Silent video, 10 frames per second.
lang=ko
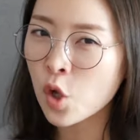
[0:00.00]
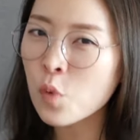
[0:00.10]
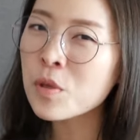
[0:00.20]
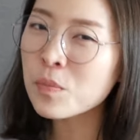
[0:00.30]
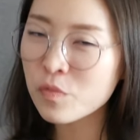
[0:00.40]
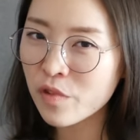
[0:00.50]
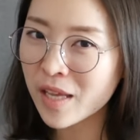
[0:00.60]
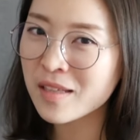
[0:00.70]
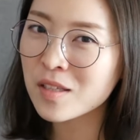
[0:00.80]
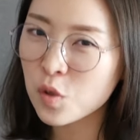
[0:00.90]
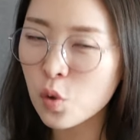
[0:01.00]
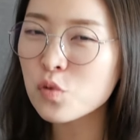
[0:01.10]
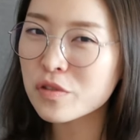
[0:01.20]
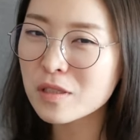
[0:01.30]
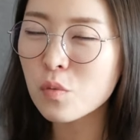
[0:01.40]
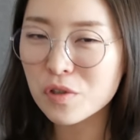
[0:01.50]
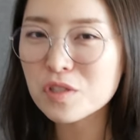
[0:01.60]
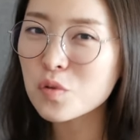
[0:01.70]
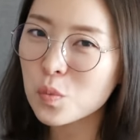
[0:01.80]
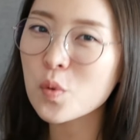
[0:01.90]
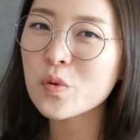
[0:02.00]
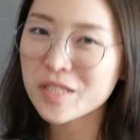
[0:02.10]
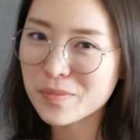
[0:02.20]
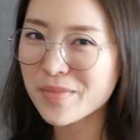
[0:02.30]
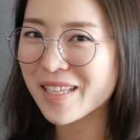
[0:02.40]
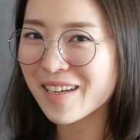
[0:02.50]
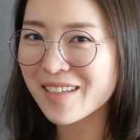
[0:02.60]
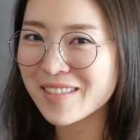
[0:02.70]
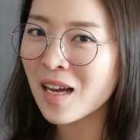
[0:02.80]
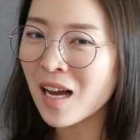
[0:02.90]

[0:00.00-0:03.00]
결핍된 경우를 원인으로 보고 있습니다.